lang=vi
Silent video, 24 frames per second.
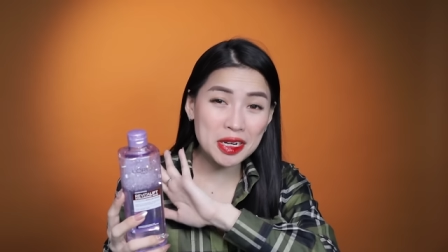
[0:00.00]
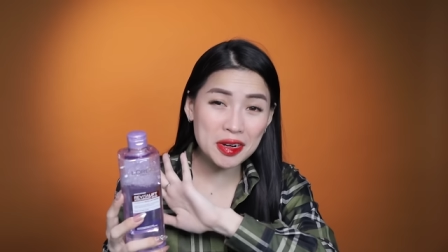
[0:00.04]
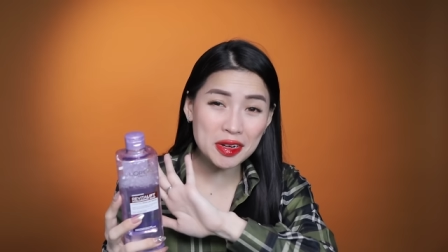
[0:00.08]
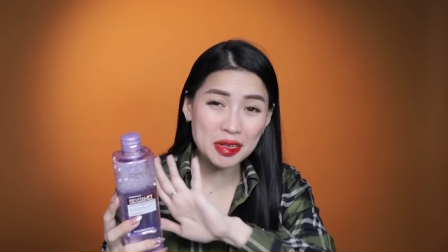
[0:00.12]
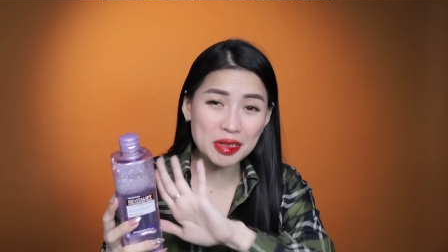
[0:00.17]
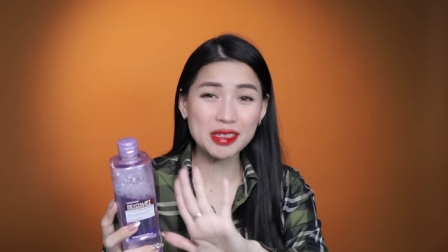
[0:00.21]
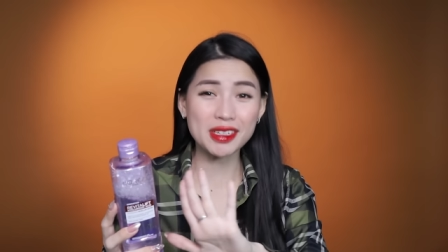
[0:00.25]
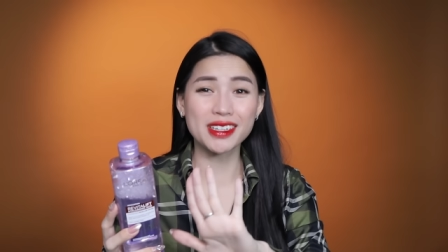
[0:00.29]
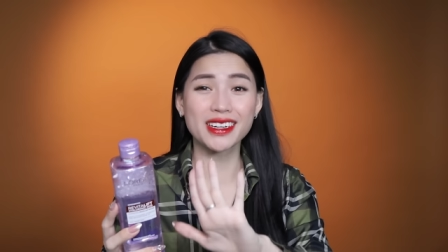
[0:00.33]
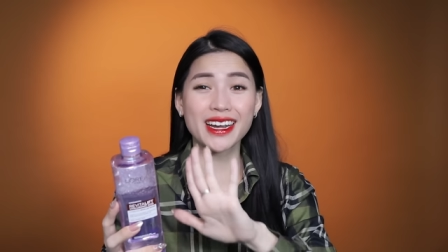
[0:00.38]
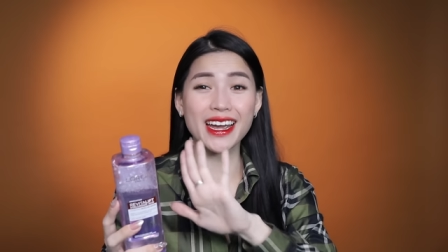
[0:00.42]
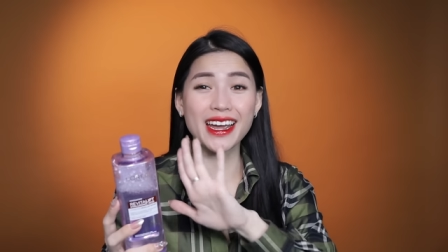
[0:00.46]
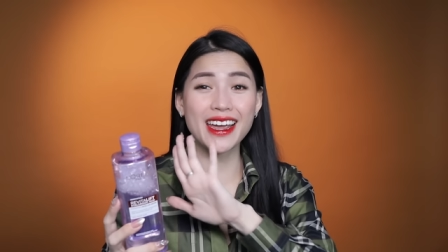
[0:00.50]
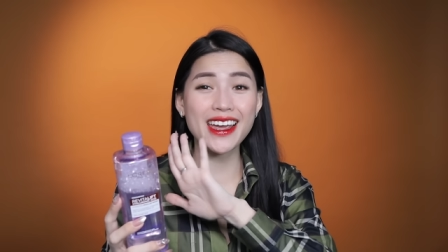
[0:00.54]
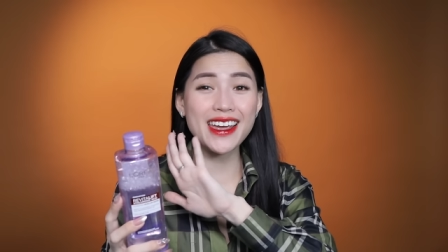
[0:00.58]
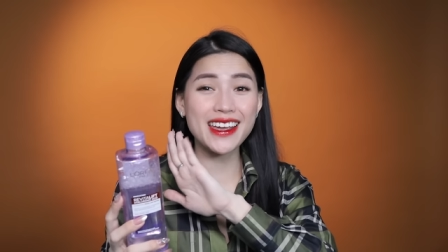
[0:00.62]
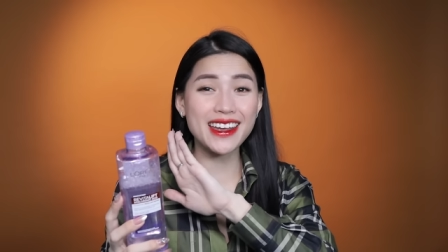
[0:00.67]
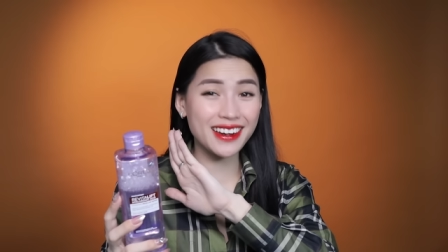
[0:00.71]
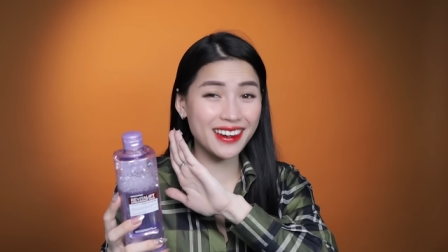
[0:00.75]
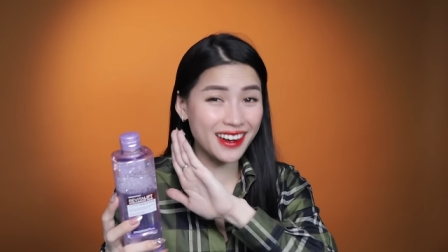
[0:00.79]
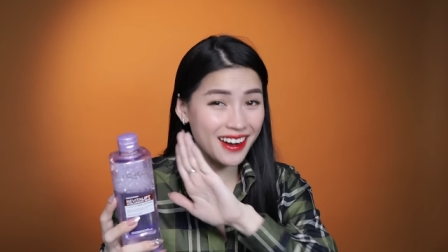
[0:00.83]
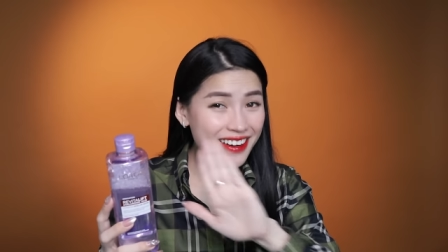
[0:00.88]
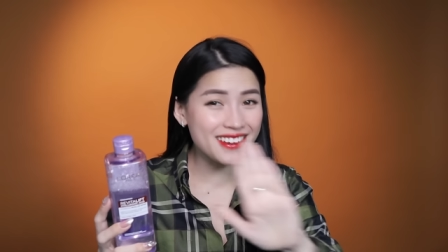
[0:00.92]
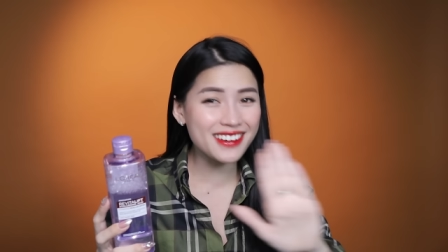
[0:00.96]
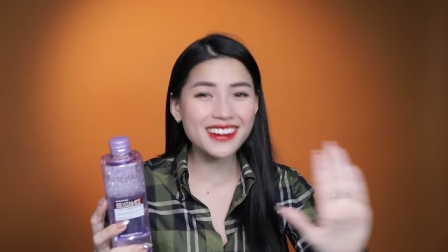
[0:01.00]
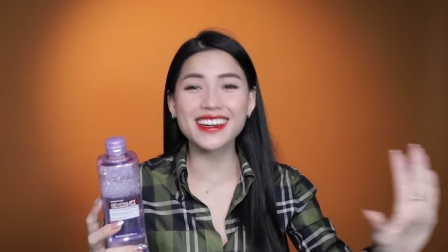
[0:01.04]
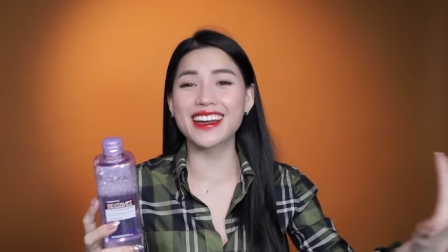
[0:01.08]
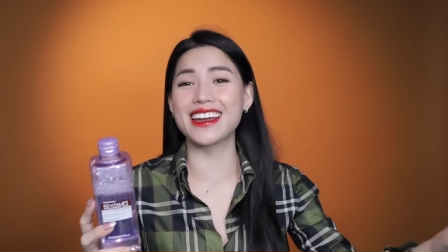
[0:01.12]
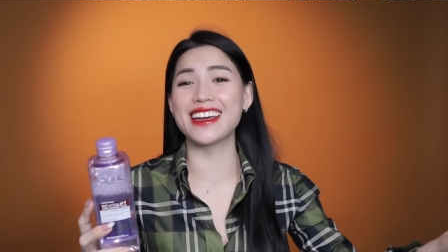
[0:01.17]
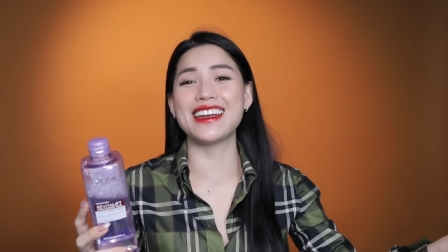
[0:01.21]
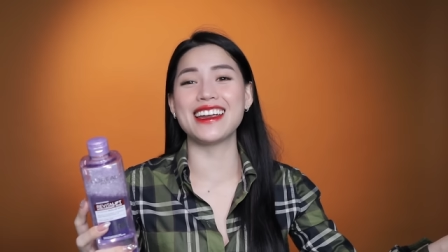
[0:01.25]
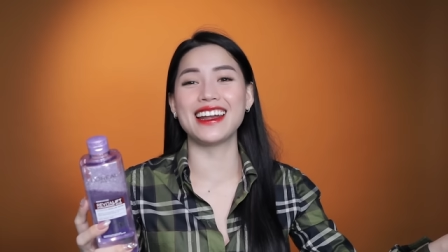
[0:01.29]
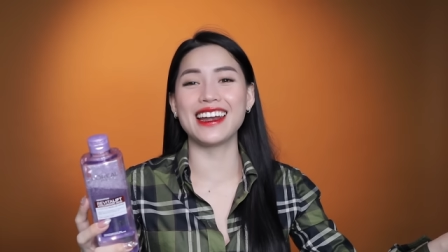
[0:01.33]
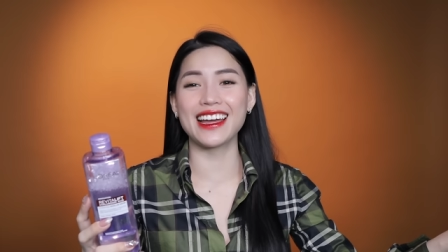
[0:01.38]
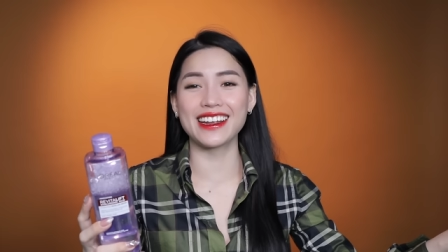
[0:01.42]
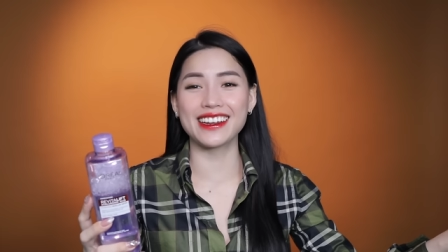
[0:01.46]
cực
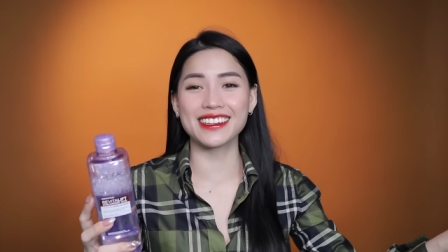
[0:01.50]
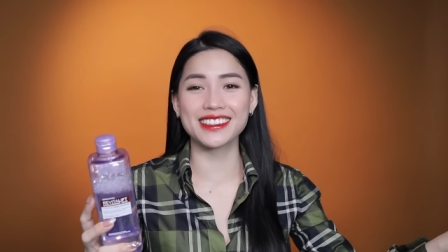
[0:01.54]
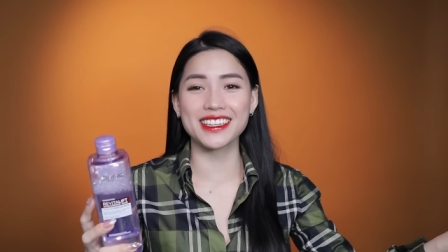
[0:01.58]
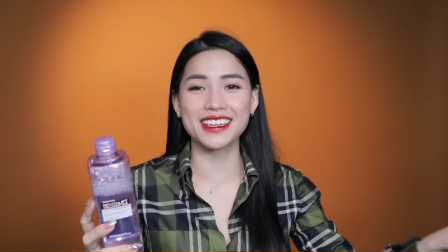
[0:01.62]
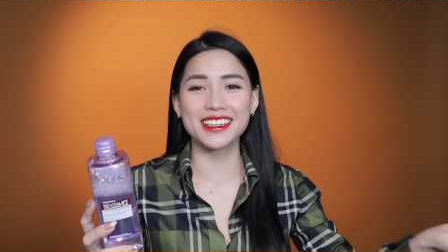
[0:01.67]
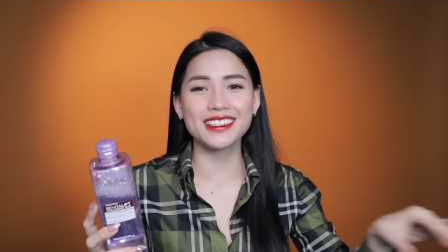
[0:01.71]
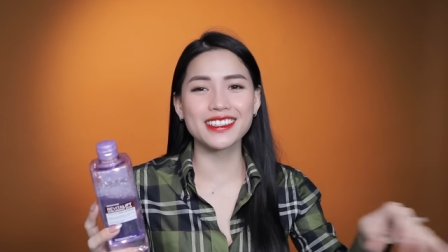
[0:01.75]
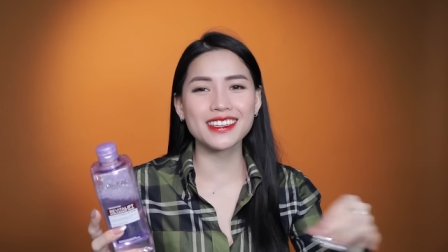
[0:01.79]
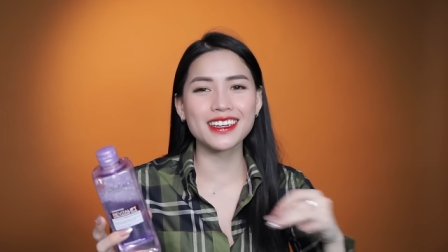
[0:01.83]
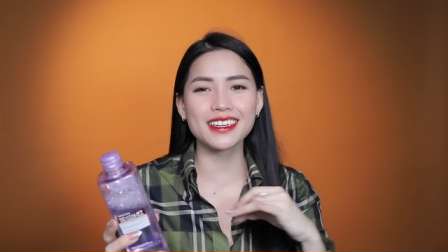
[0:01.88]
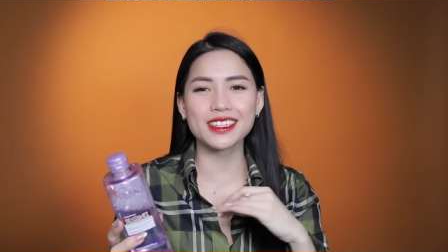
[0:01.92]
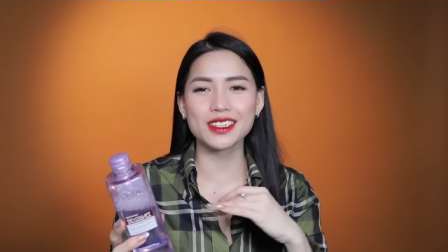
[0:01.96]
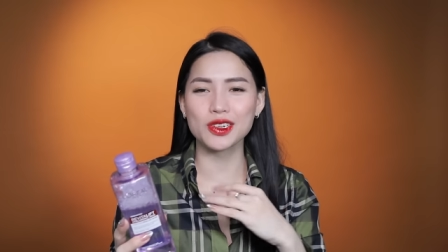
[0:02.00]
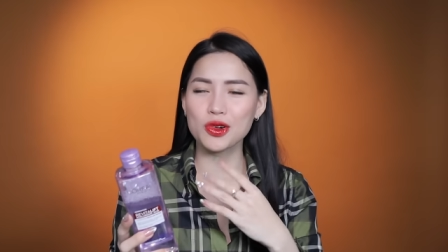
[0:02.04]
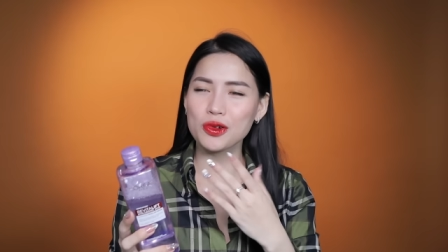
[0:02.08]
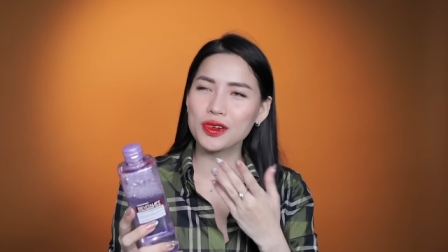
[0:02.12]
kỳ lành tính nha.